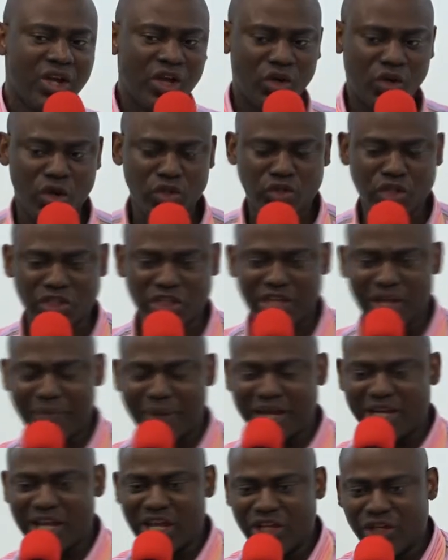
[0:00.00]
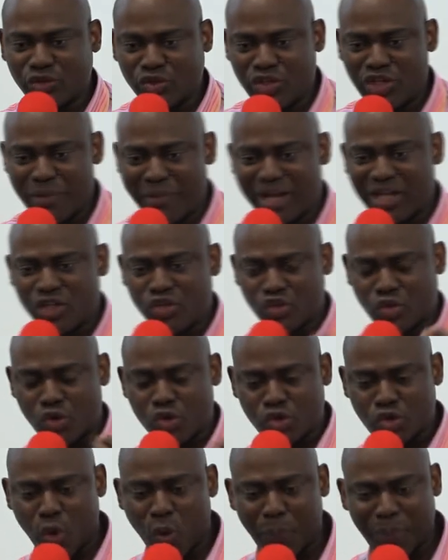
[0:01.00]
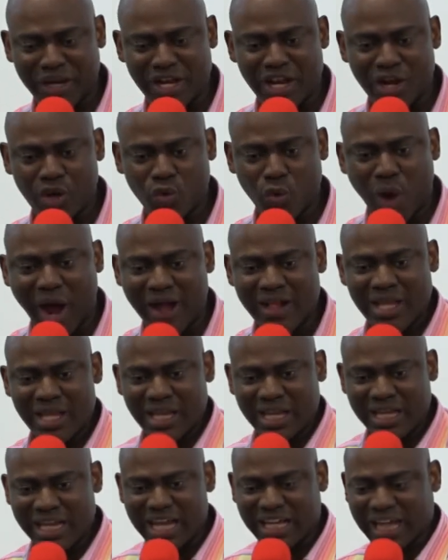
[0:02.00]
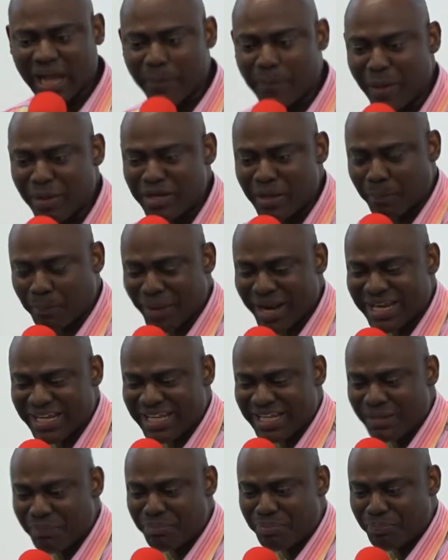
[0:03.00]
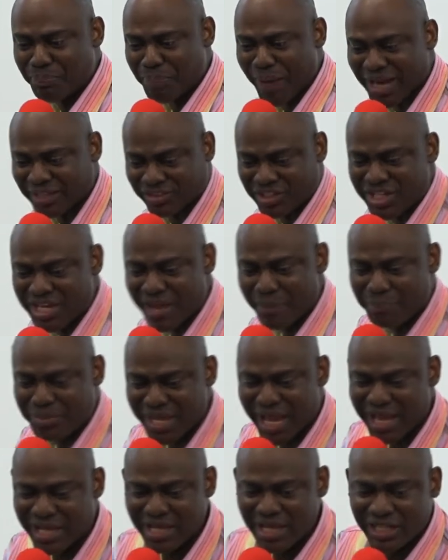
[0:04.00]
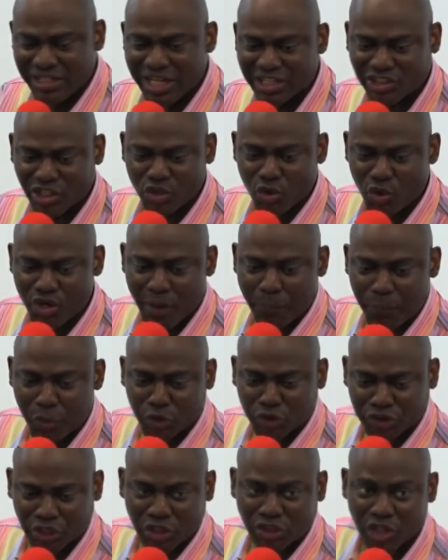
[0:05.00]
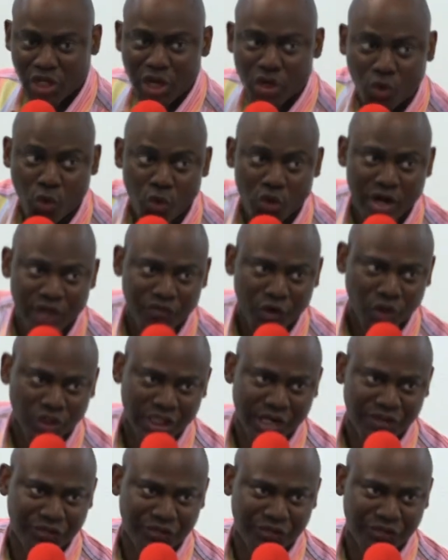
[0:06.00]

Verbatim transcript: Lorsque tu, demandes une, une solution auprès d'un roi, il est capable de prendre une partie des biens, de te donner pour changer le cours de votre